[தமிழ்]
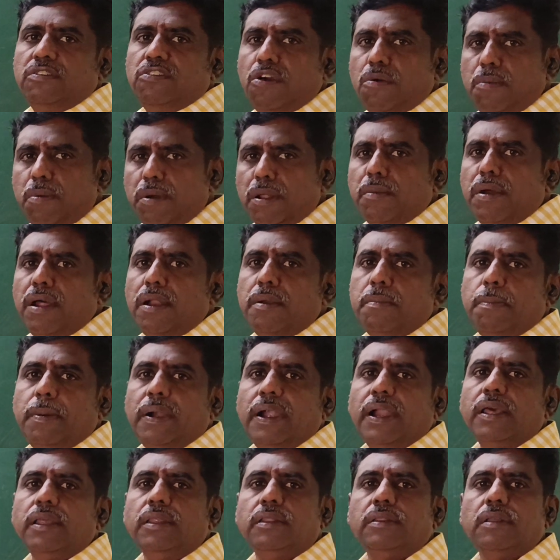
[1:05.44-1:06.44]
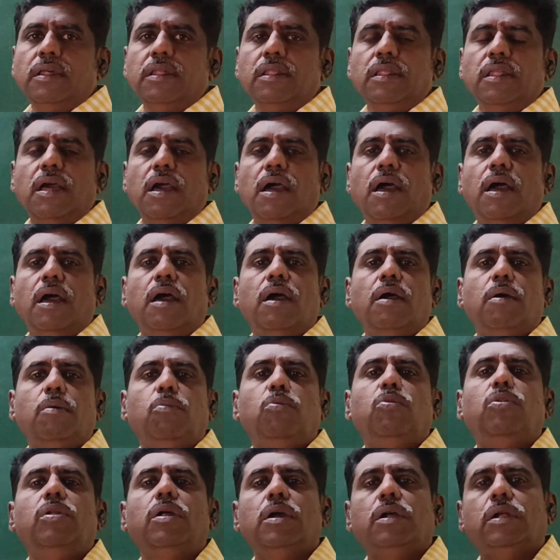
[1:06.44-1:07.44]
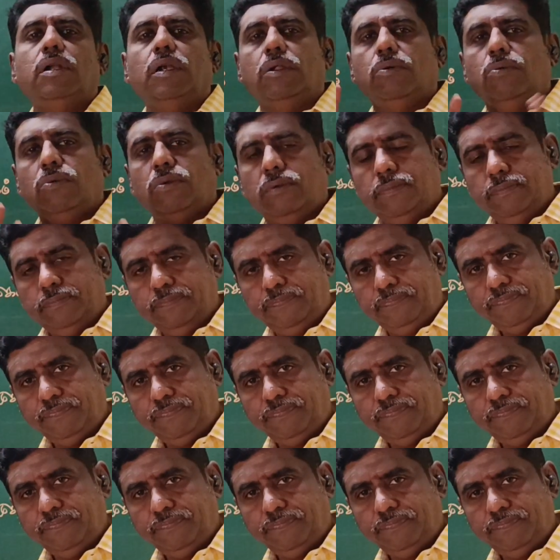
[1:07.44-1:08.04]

சிவபெருமான் படைத்ததுதான் முருகக் கடவுள்